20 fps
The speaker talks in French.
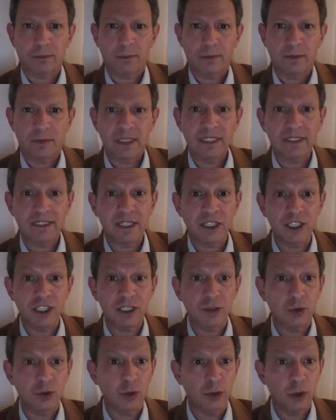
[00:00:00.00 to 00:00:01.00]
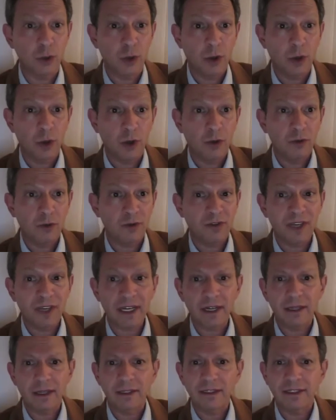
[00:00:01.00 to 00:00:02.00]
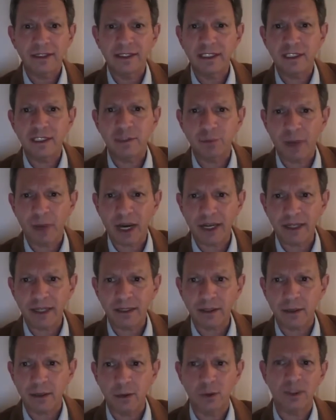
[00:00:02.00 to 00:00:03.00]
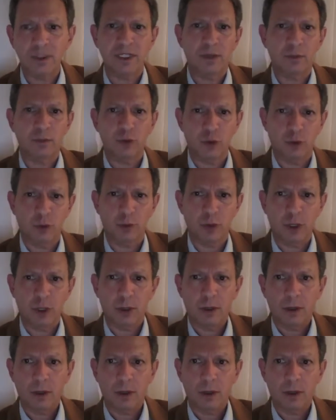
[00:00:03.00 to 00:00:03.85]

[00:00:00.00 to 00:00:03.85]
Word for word: Il s'agit de faire disparaître le symptôme.